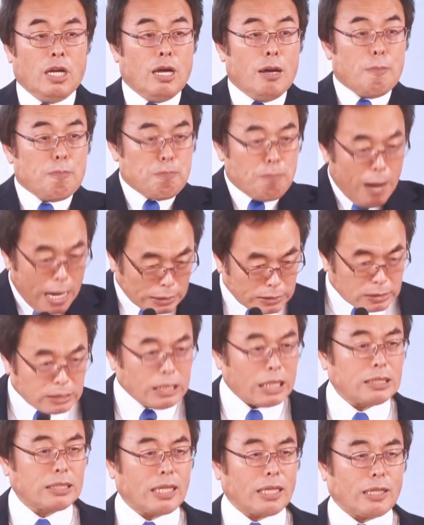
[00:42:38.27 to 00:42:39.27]
待って
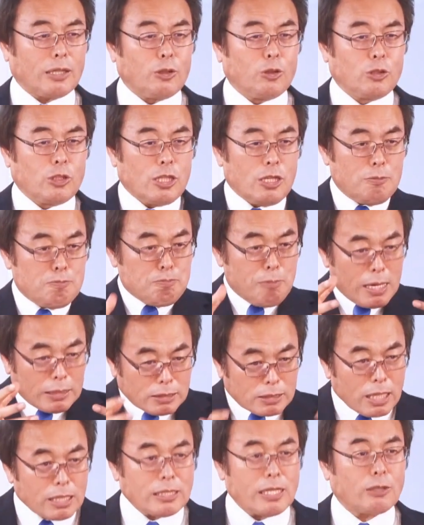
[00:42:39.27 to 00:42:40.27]
たかのように待っ
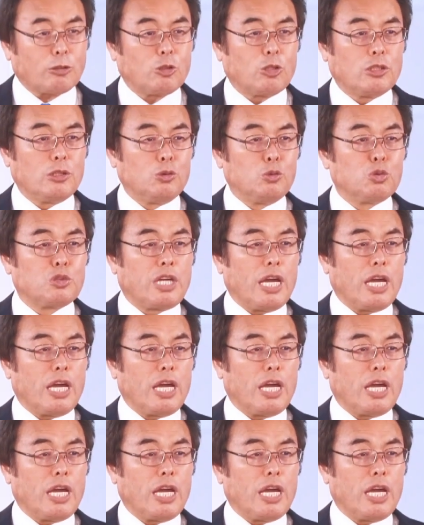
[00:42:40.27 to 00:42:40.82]
てたかのように受け